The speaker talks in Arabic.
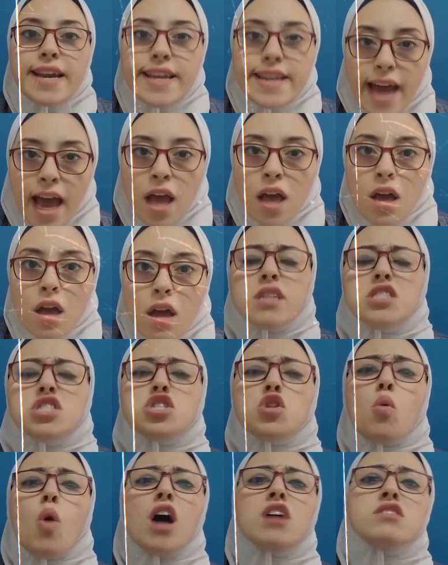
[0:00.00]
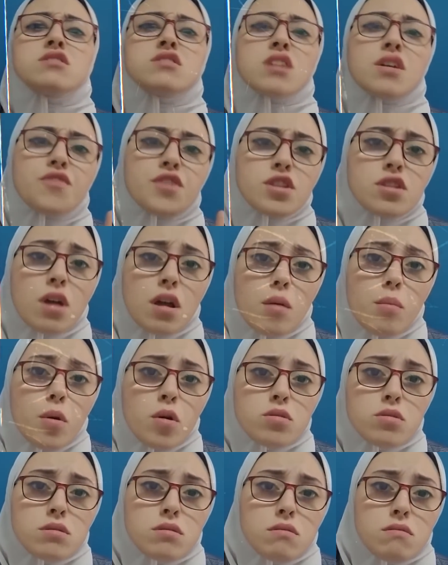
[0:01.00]
كارينا انت وحظك في
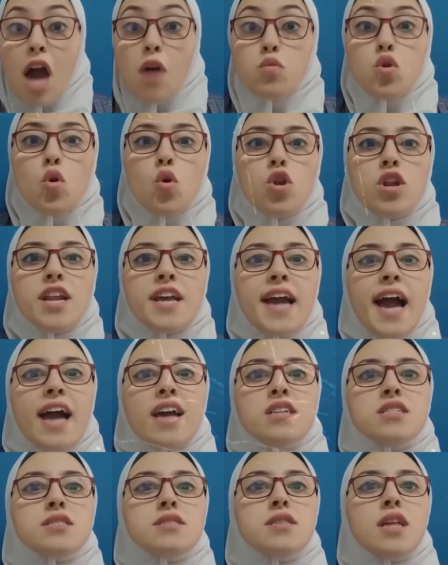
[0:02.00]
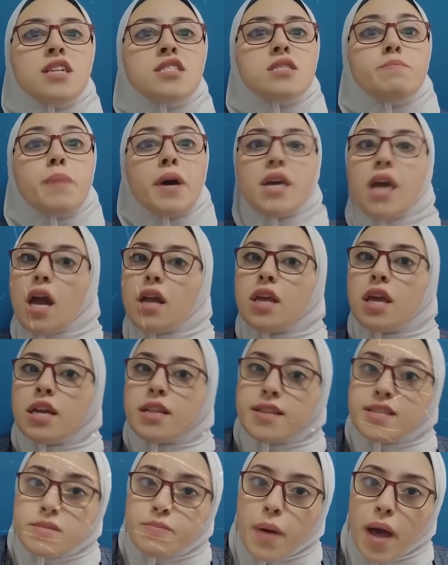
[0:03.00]
الطلبات او يقول لك عايز نسبه يعني
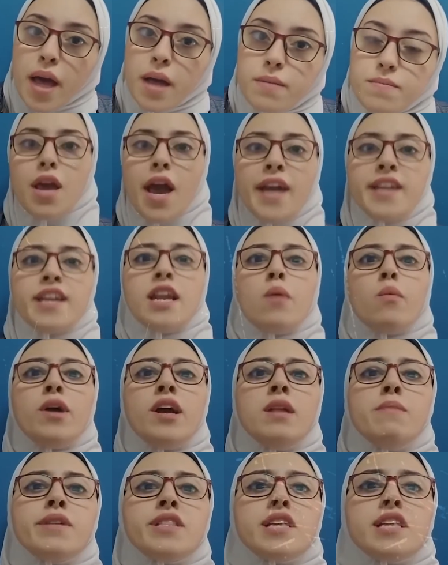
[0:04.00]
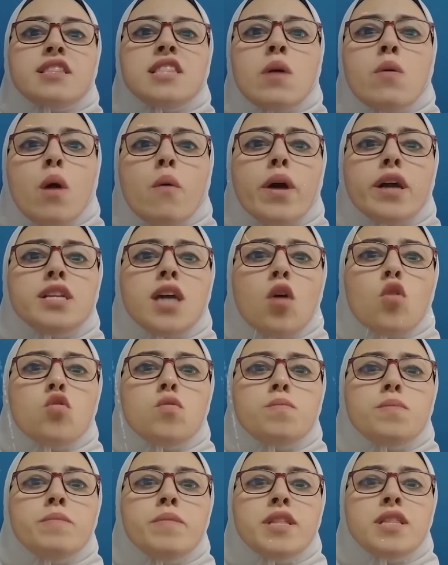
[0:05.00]
ايه نسبه يعني لو علبه الدواء
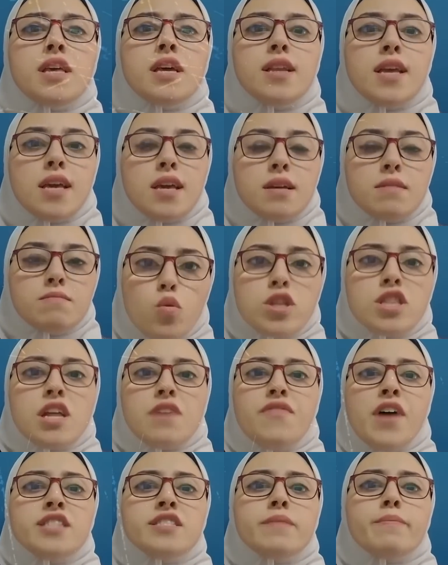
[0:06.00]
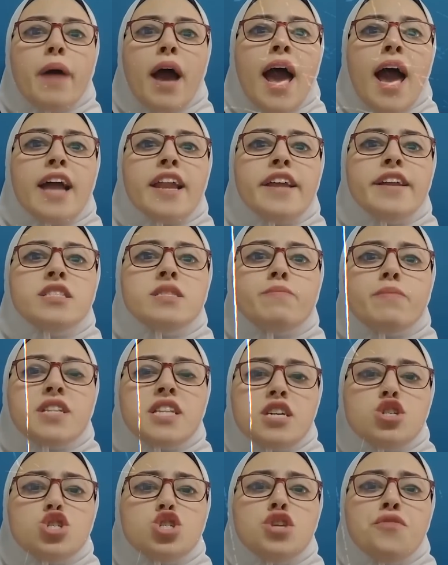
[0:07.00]
وليكن ب 100 جنيه واتفقت معاه على
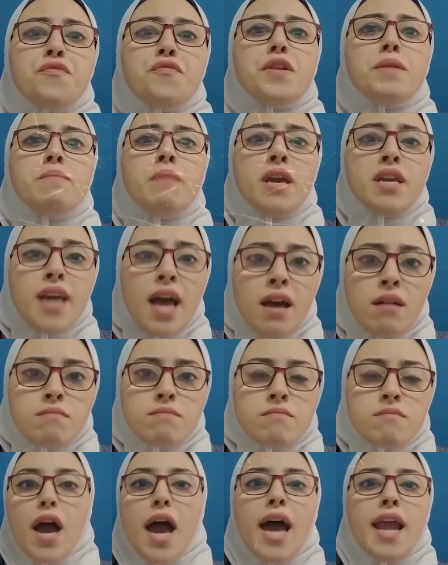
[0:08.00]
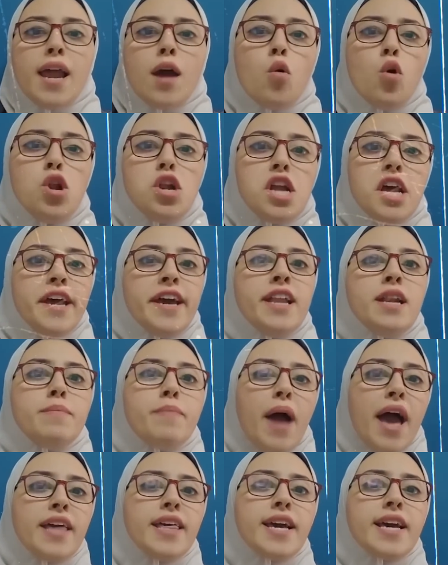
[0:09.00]
نسبه 20% فعلى كل
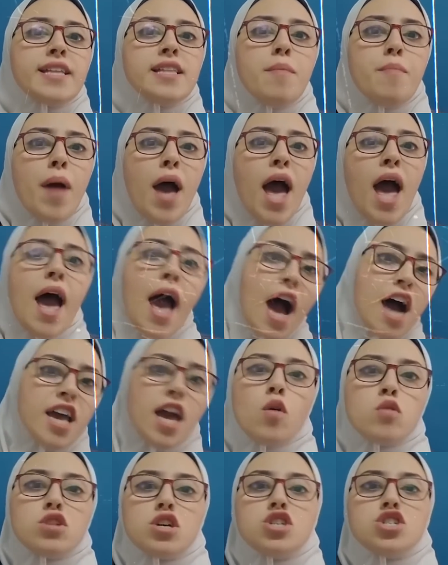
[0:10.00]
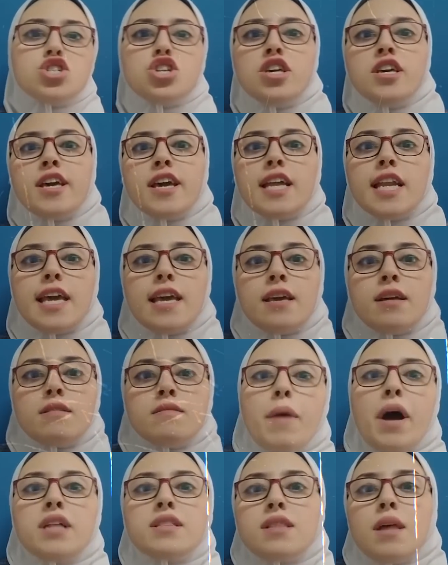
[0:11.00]
علبه هيكتبها هياخد 20 جنيه
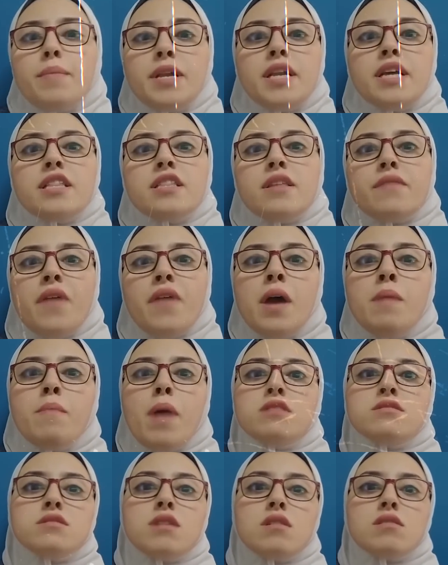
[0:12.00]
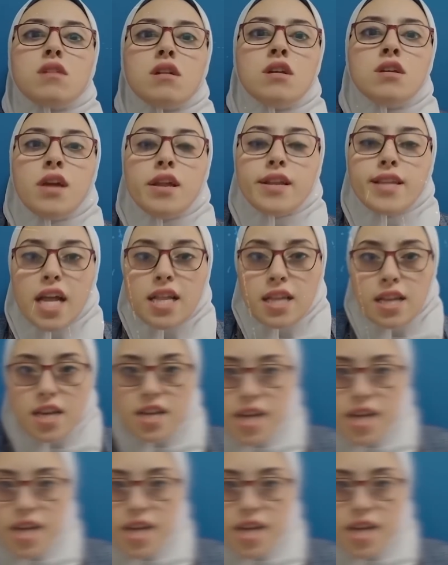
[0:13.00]
طبعا ده بالاتفاق مع الصيدليه اللي تحت